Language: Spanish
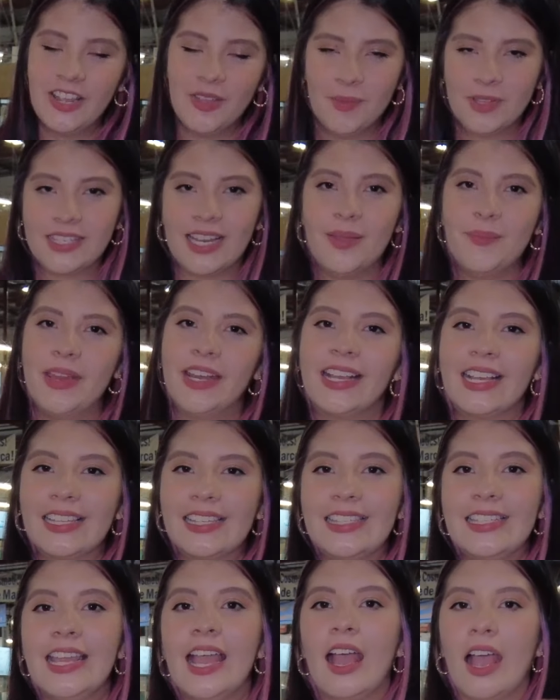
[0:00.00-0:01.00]
ya de la
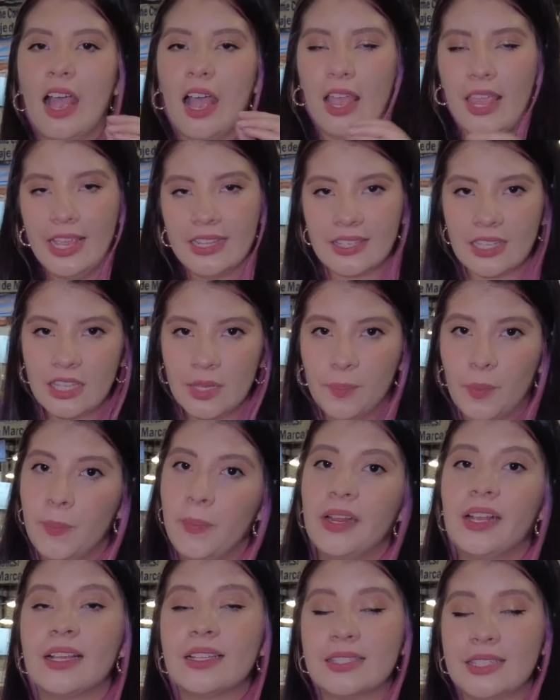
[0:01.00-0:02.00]
mercancía. Este tipo de
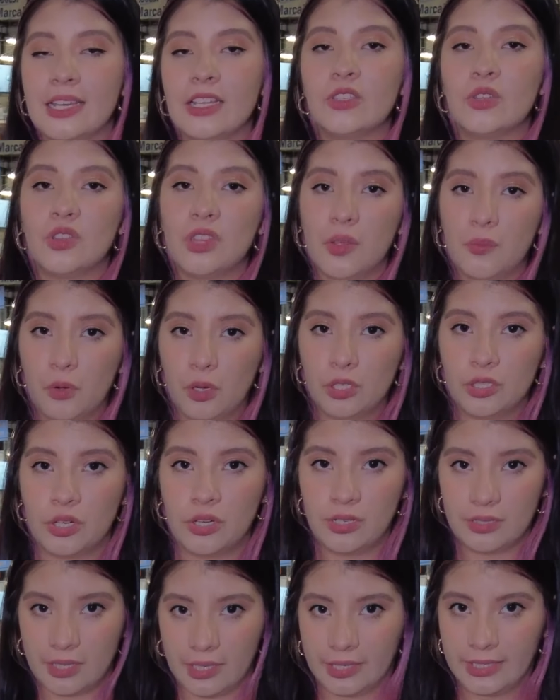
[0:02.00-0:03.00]
mercancías son
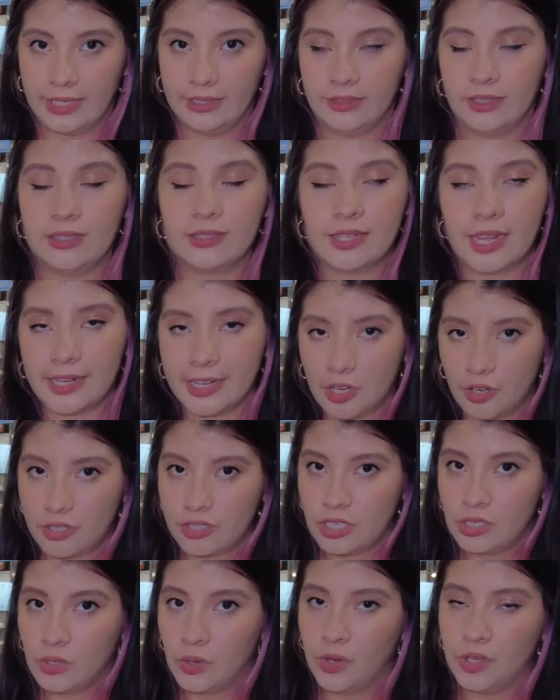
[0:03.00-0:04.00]
devoluciones de clientes. ¿Qué quiero
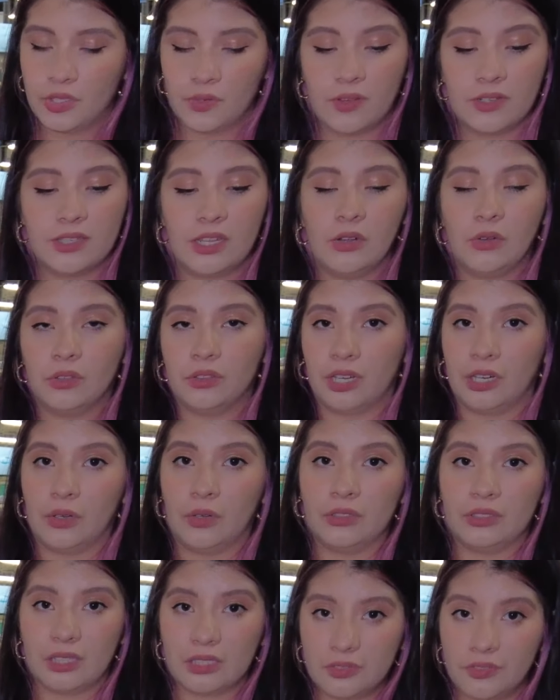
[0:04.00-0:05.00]
decir con eso? Vas a encontrar
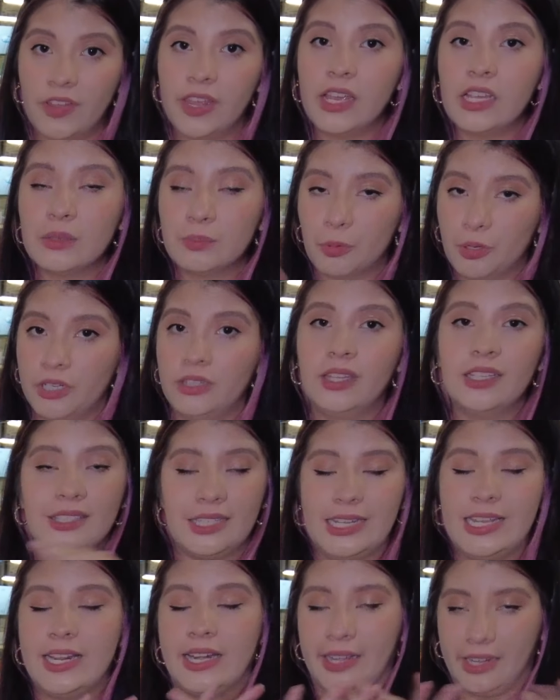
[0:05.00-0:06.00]
cosas feas, bonitas
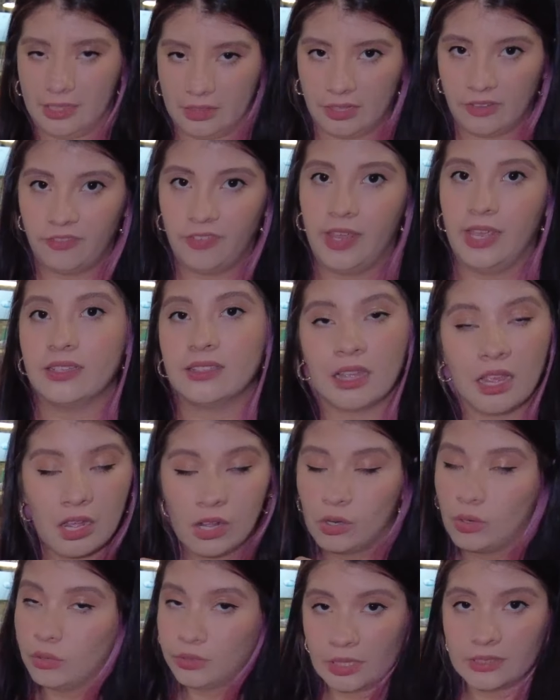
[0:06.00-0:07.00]
y requete feas.
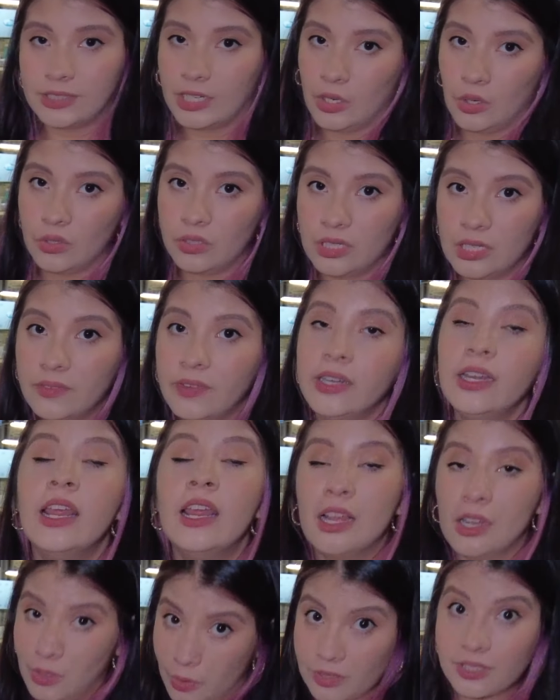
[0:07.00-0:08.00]
Cosas que no sirven,
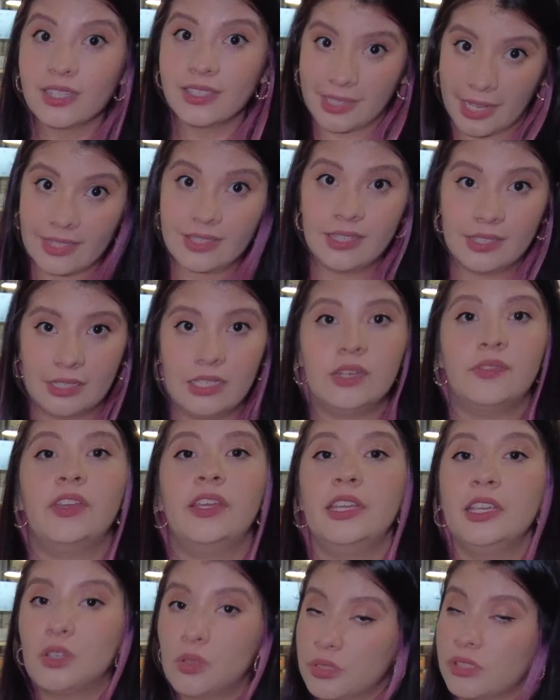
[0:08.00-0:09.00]
cosas que sí
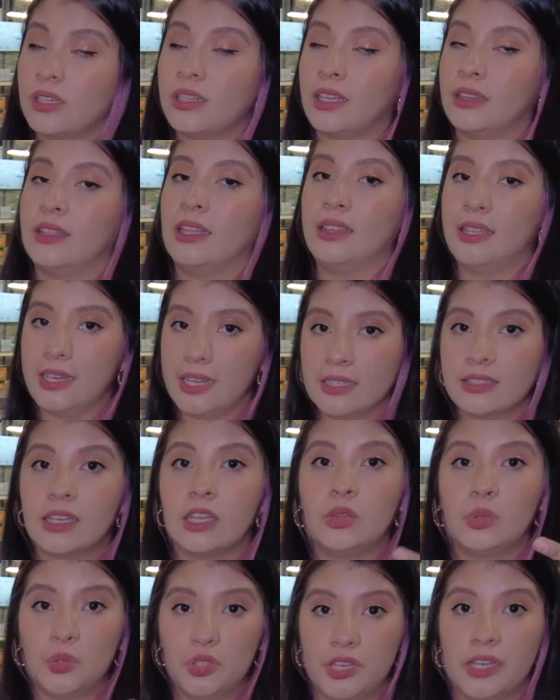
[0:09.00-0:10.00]
sirven y cosas que tendrías
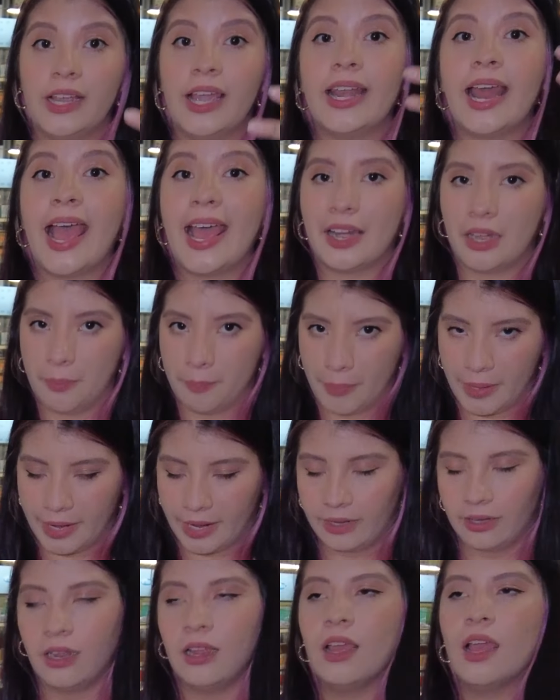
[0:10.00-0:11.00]
que tú llegar a
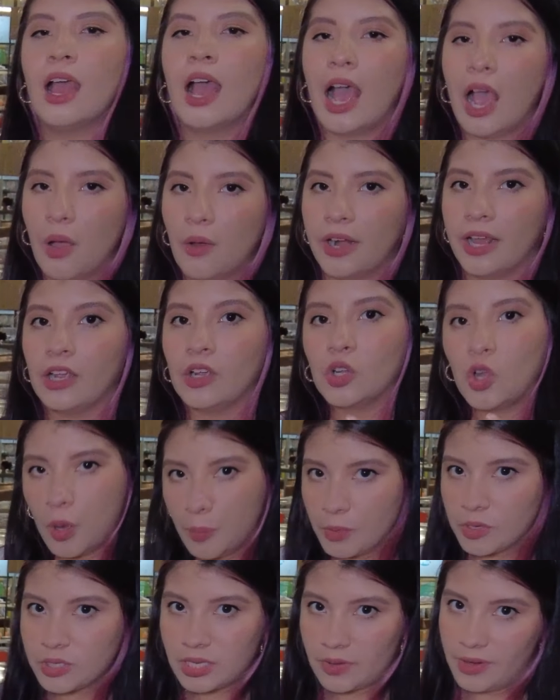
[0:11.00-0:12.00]
reparar. Ahora,
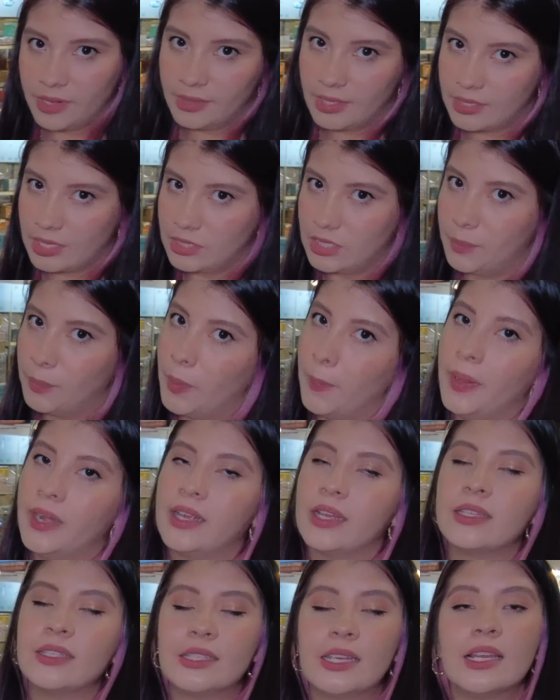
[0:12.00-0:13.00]
¿cómo se vende ese tipo de
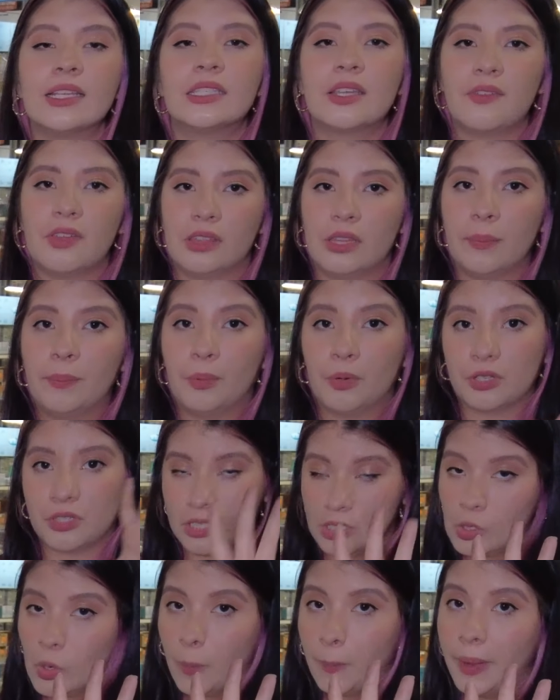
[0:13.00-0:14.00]
mercancía? Se vende por
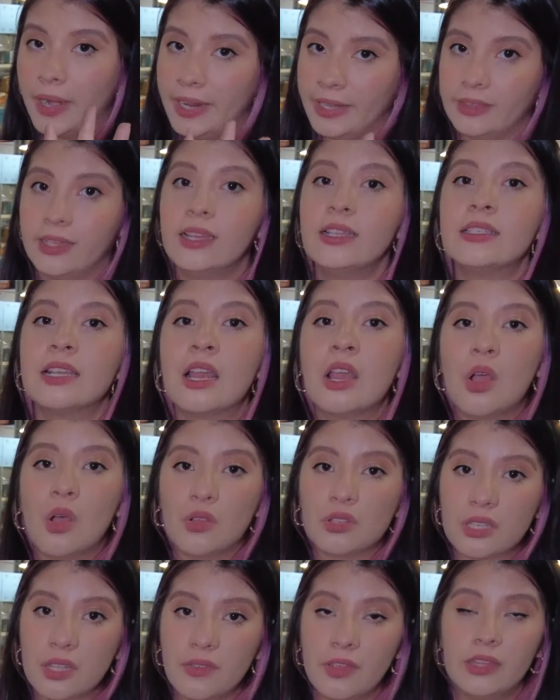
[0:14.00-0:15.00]
cinco paletas
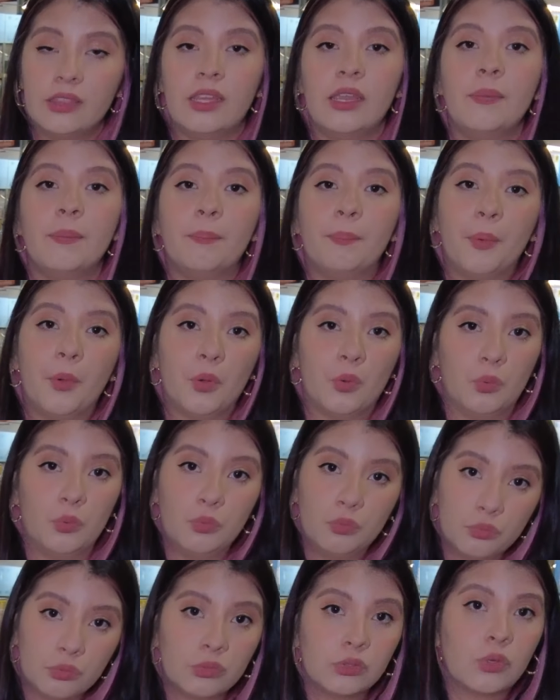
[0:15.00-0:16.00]
o se vende por
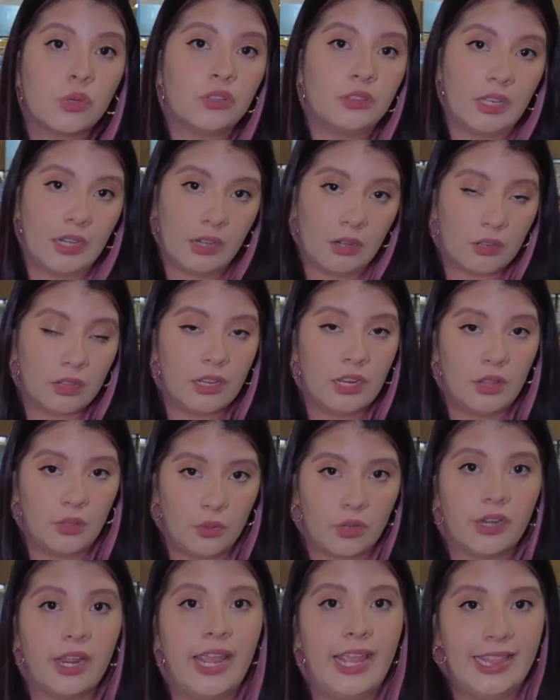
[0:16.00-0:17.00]
un
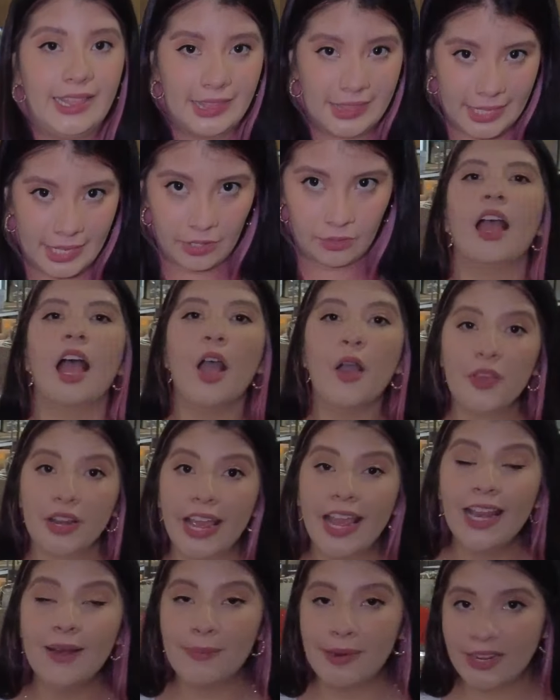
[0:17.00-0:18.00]
contenedor entero. Ahora,
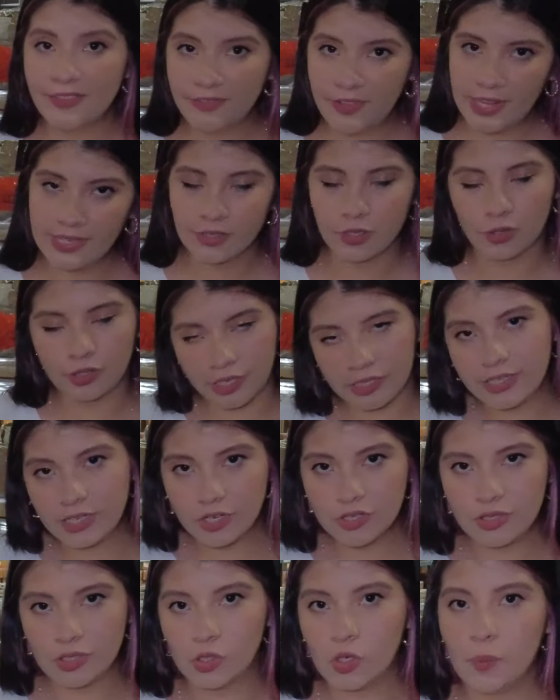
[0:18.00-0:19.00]
el manifiesto. ¿Qué
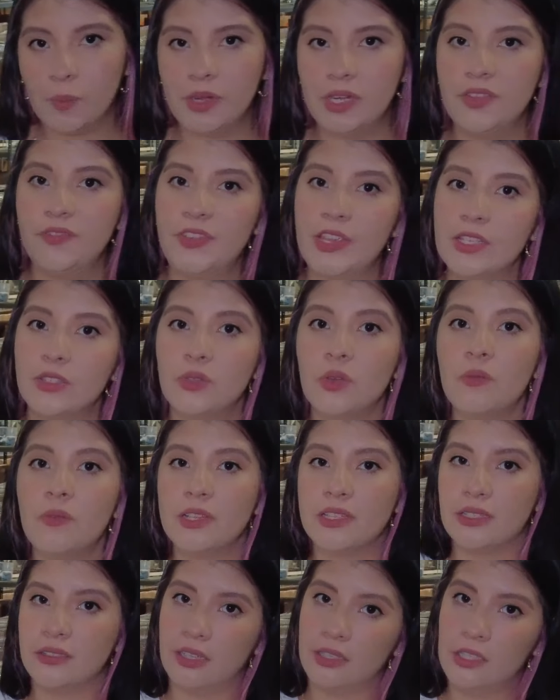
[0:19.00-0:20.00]
quiero decir con manifiesto?
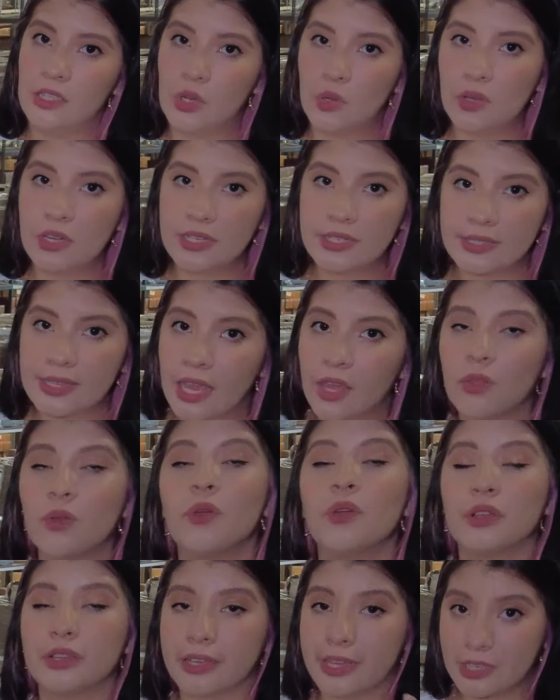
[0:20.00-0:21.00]
Vas a tener un
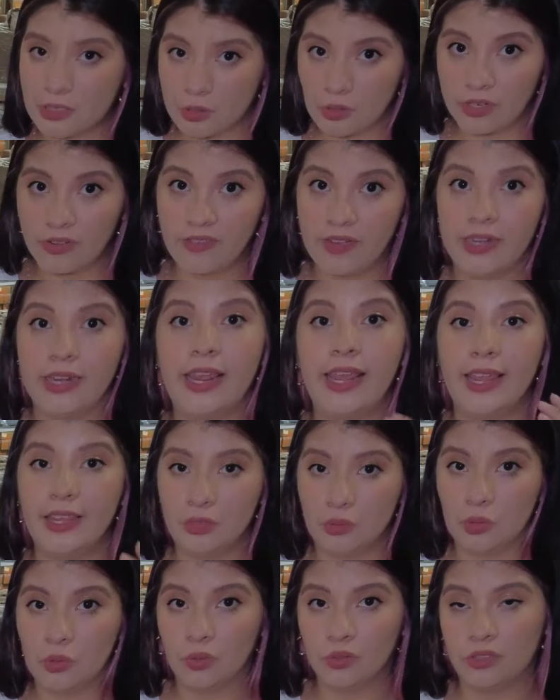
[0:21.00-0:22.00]
listado que es lo que viene
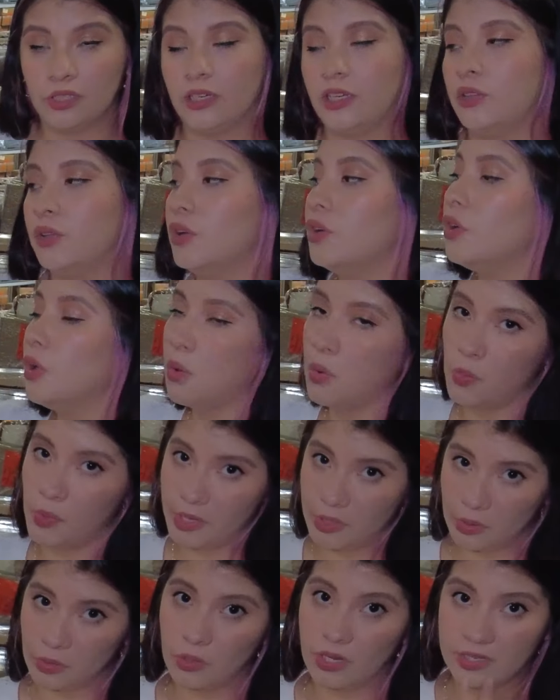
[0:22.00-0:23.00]
en tu contenedor o
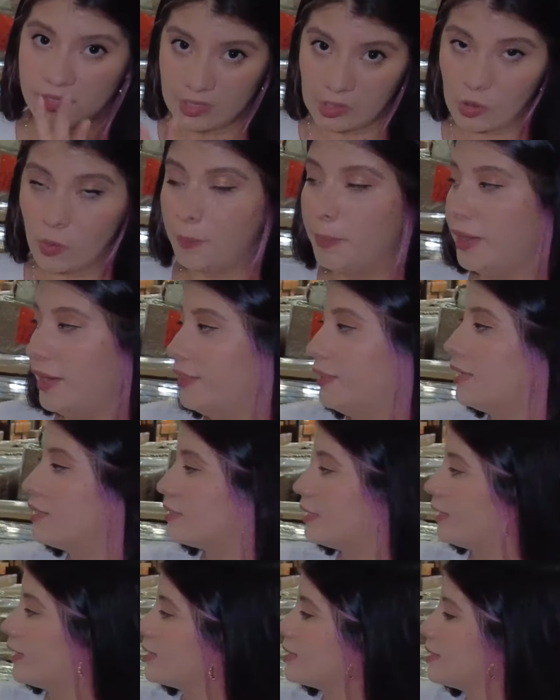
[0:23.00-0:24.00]
en las cinco paletas. En